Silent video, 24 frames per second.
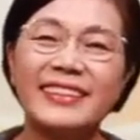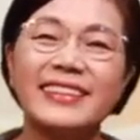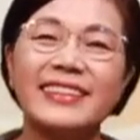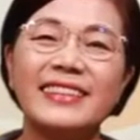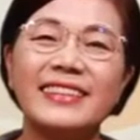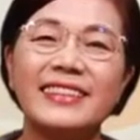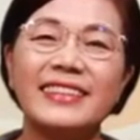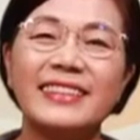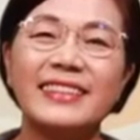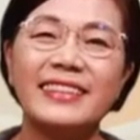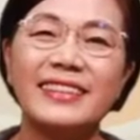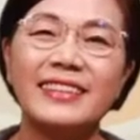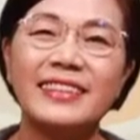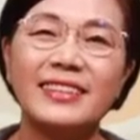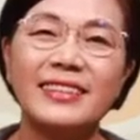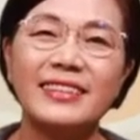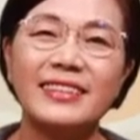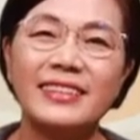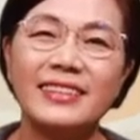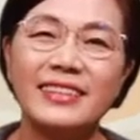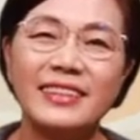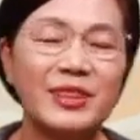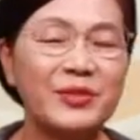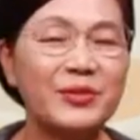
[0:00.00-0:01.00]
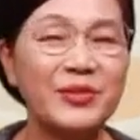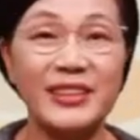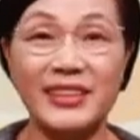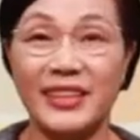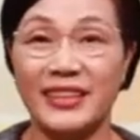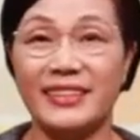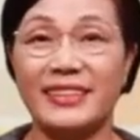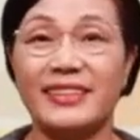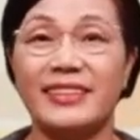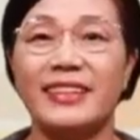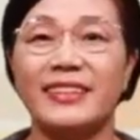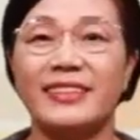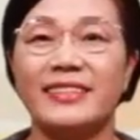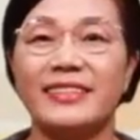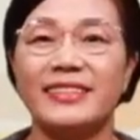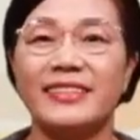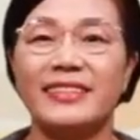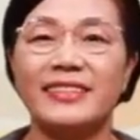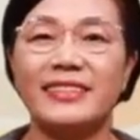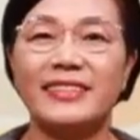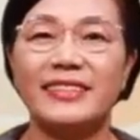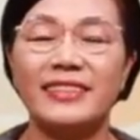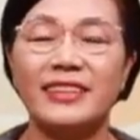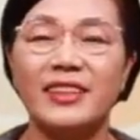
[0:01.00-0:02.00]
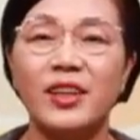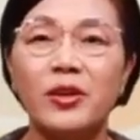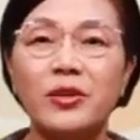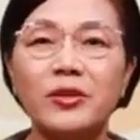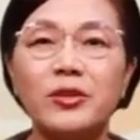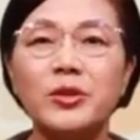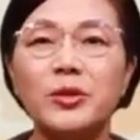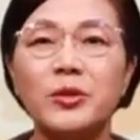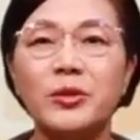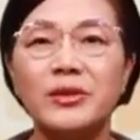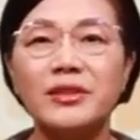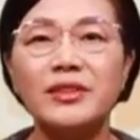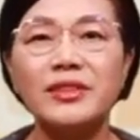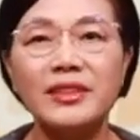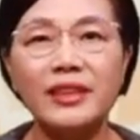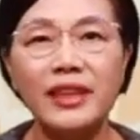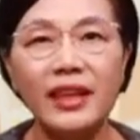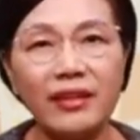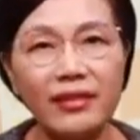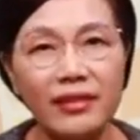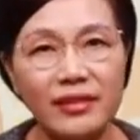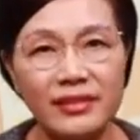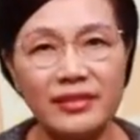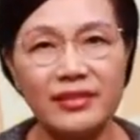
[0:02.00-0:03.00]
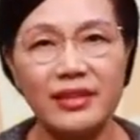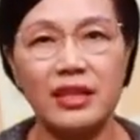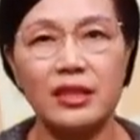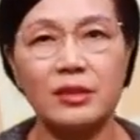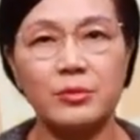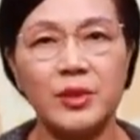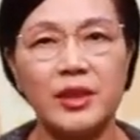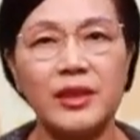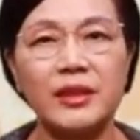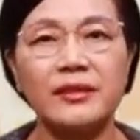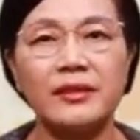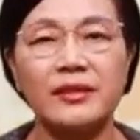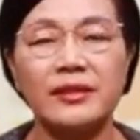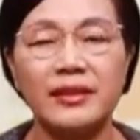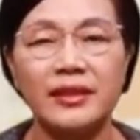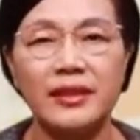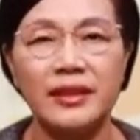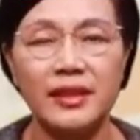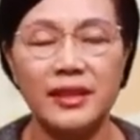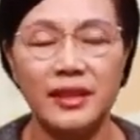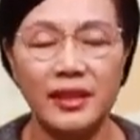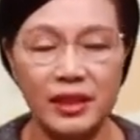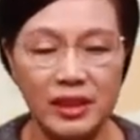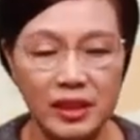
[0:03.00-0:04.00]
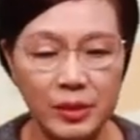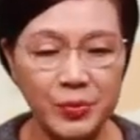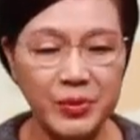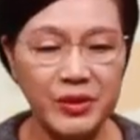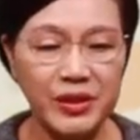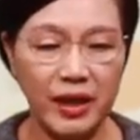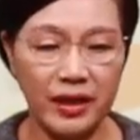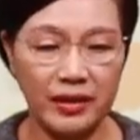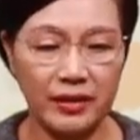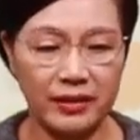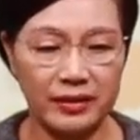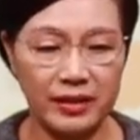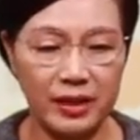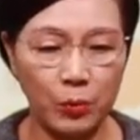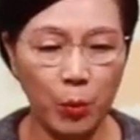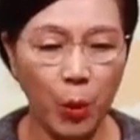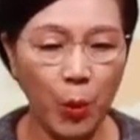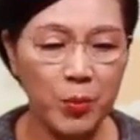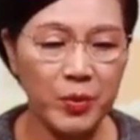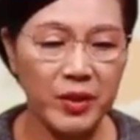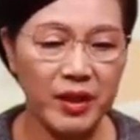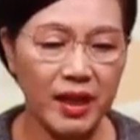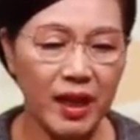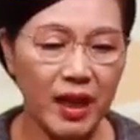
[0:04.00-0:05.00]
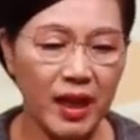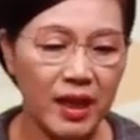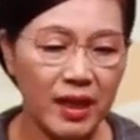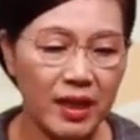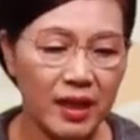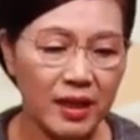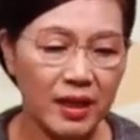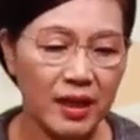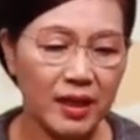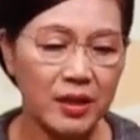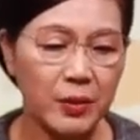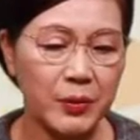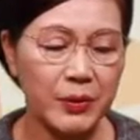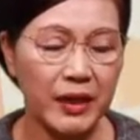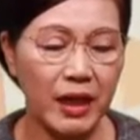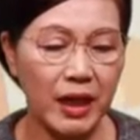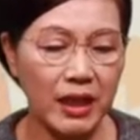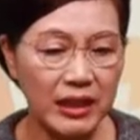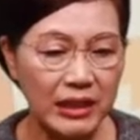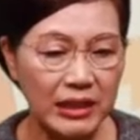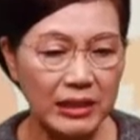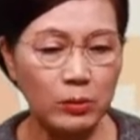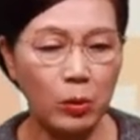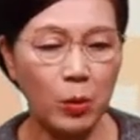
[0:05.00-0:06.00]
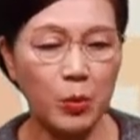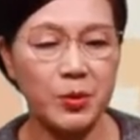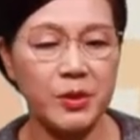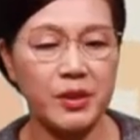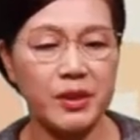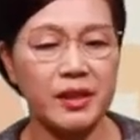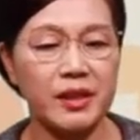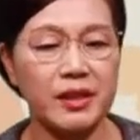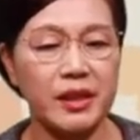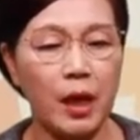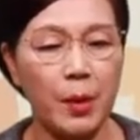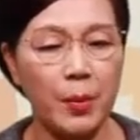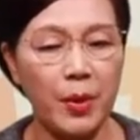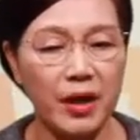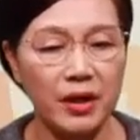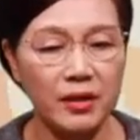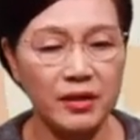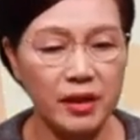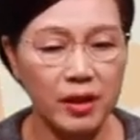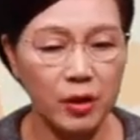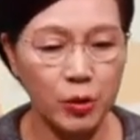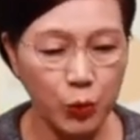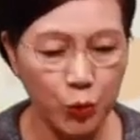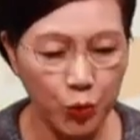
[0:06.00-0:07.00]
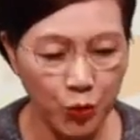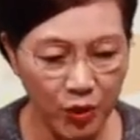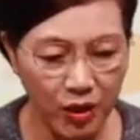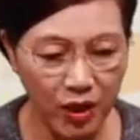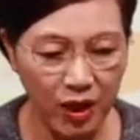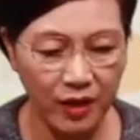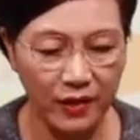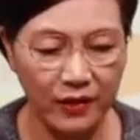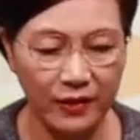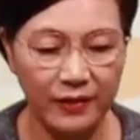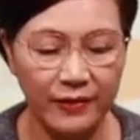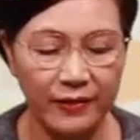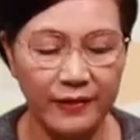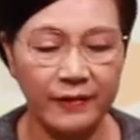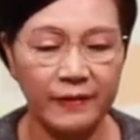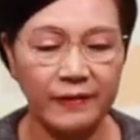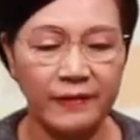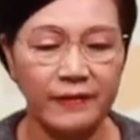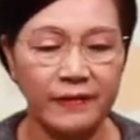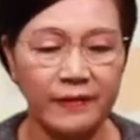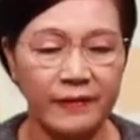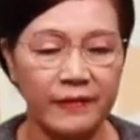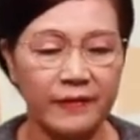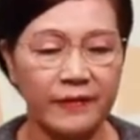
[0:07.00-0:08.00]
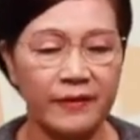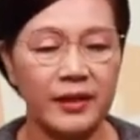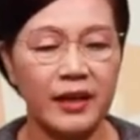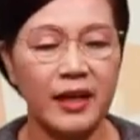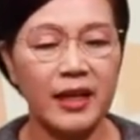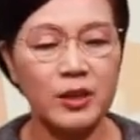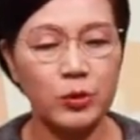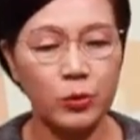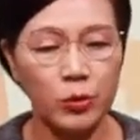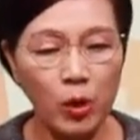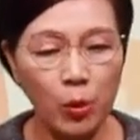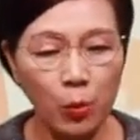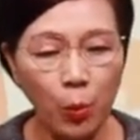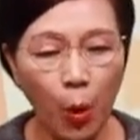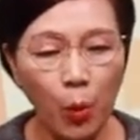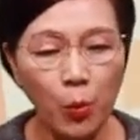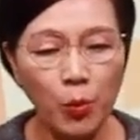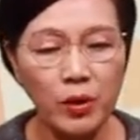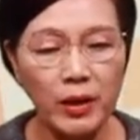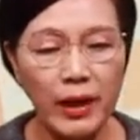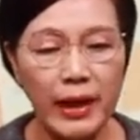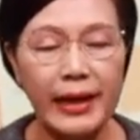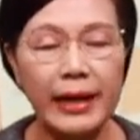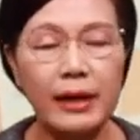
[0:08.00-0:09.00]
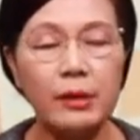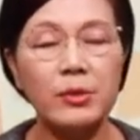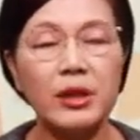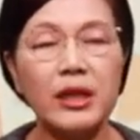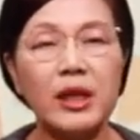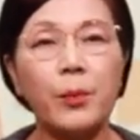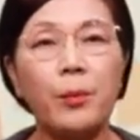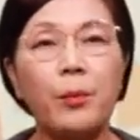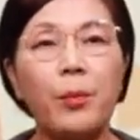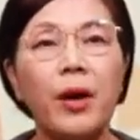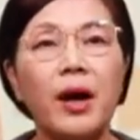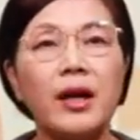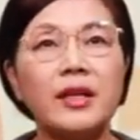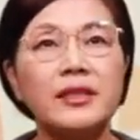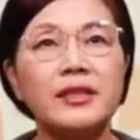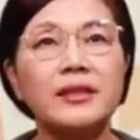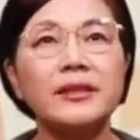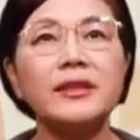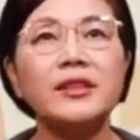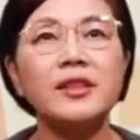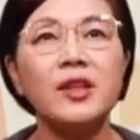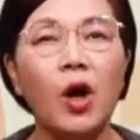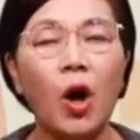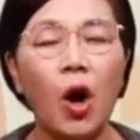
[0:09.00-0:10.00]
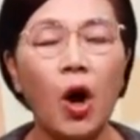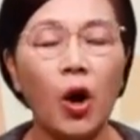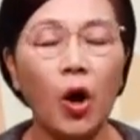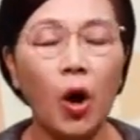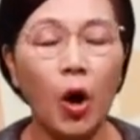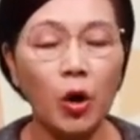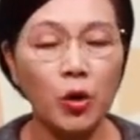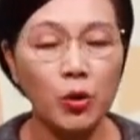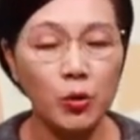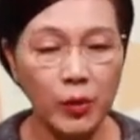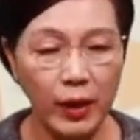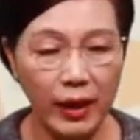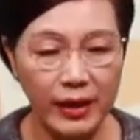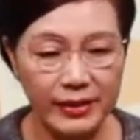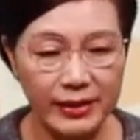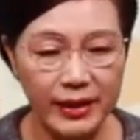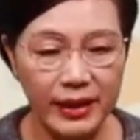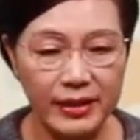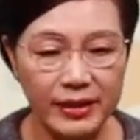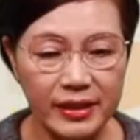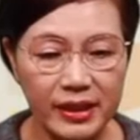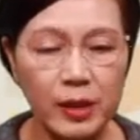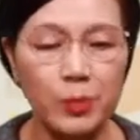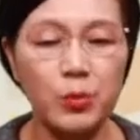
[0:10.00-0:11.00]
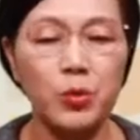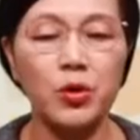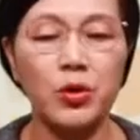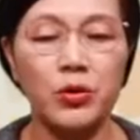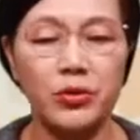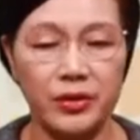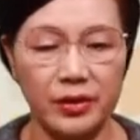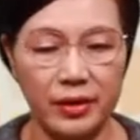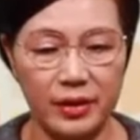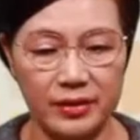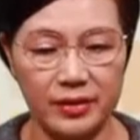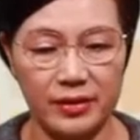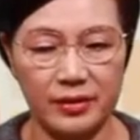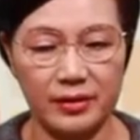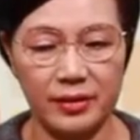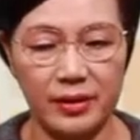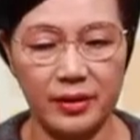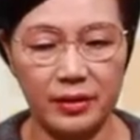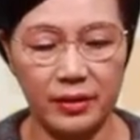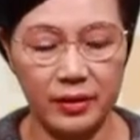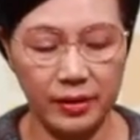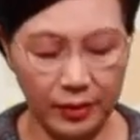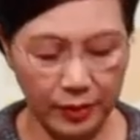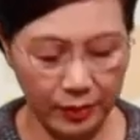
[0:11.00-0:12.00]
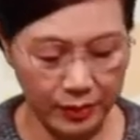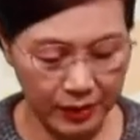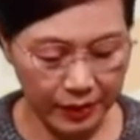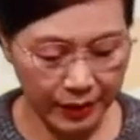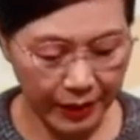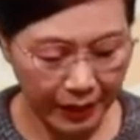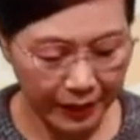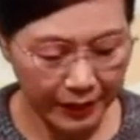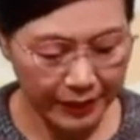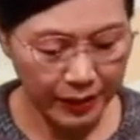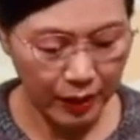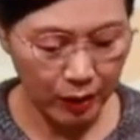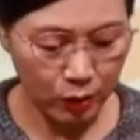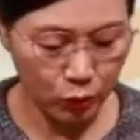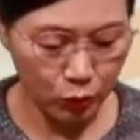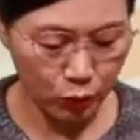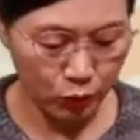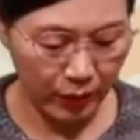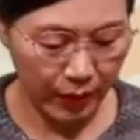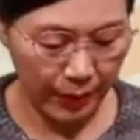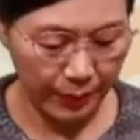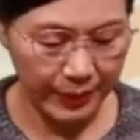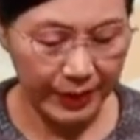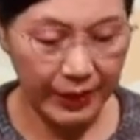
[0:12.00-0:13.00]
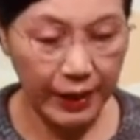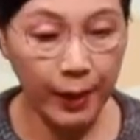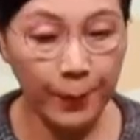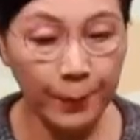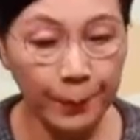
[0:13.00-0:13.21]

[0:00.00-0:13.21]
어, 쉽지 않더라고요. 어, 영적으로 늘 깨어있지 않으면 이게 쉽지 않은 것을 봅니다. 그래서 우리가 끊임없이 예배를 드리는 훈련 그래서 우리 몸을 하나님이 기뻐하시는 거룩한 산 제물로 드려지는 것 이것이 굉장히 중요합니다.